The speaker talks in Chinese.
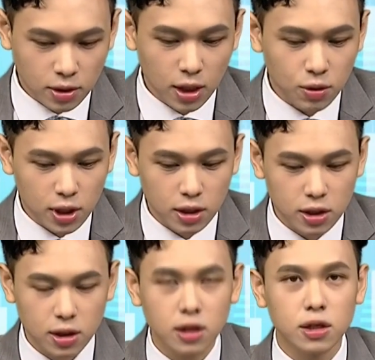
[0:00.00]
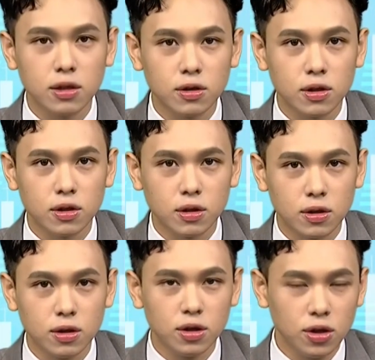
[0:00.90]
债务上限这件事
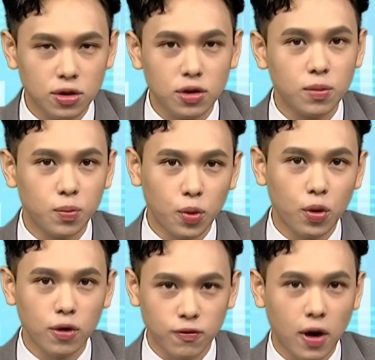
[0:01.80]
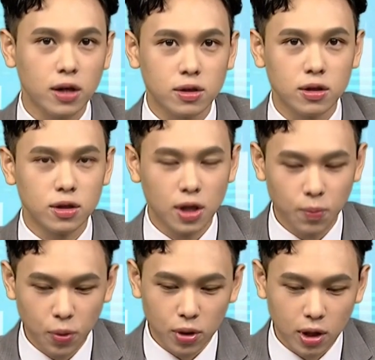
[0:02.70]
一定不会发生，也
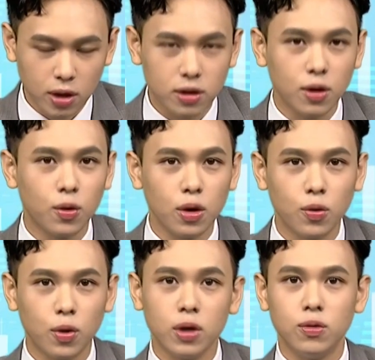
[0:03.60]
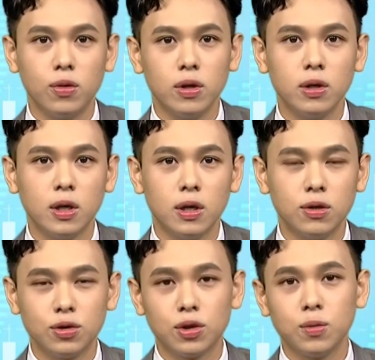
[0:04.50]
不可能会违约。
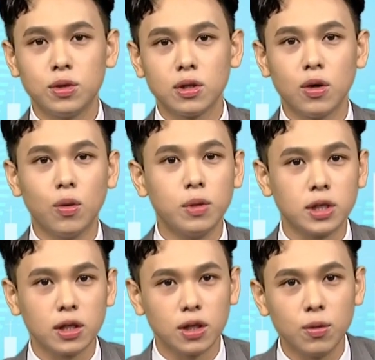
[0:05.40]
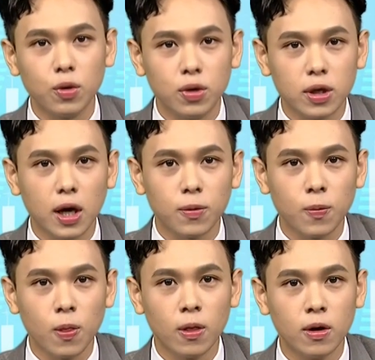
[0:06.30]
是不是跟我们讲的一模一样？
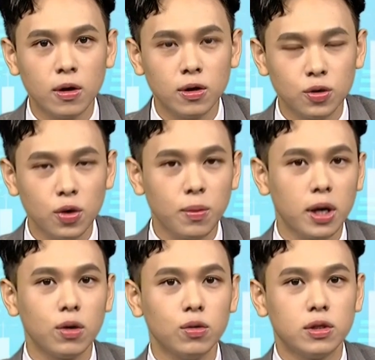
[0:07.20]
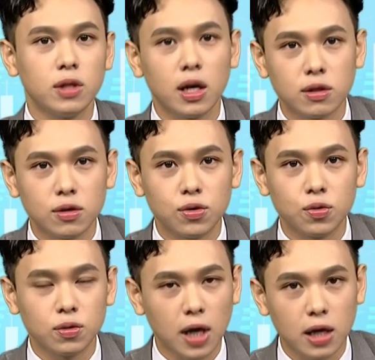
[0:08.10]
所以美股四大指
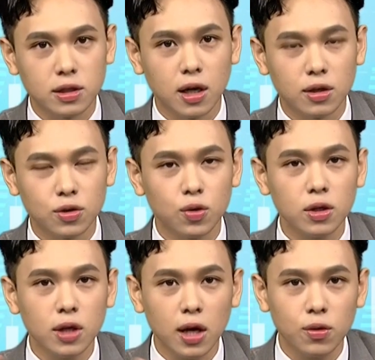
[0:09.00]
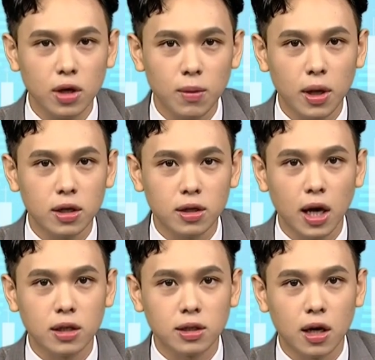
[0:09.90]
数大涨，昨天台股夜盘也
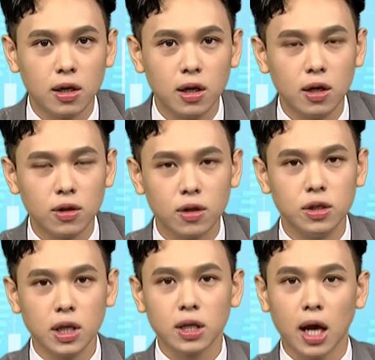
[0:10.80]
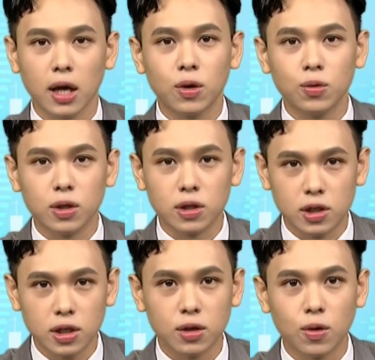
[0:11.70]
大涨，等一下台股的
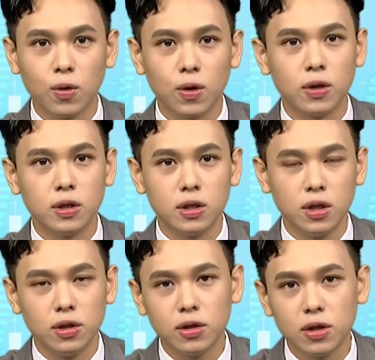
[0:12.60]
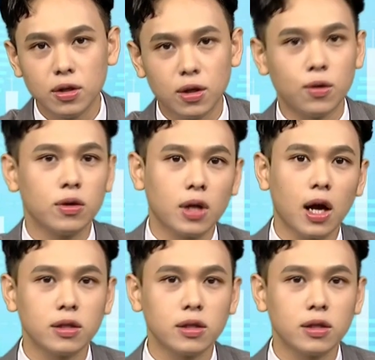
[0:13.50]
现货一定也会大